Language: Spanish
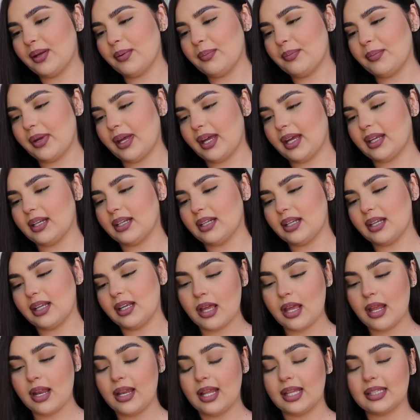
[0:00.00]
Vean,
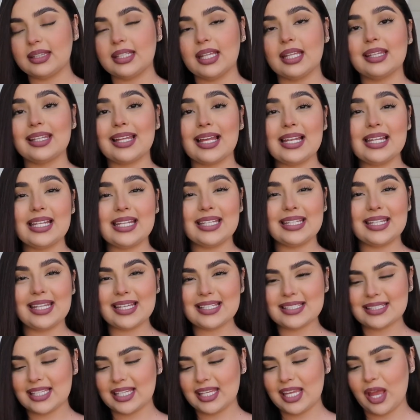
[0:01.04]
la tienda en
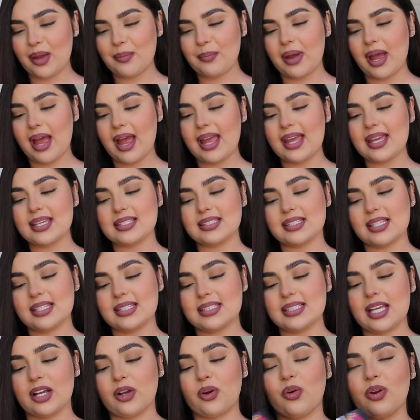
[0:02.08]
línea se llama
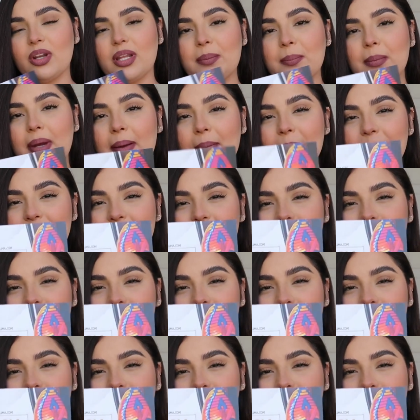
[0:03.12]
Esencia Colima.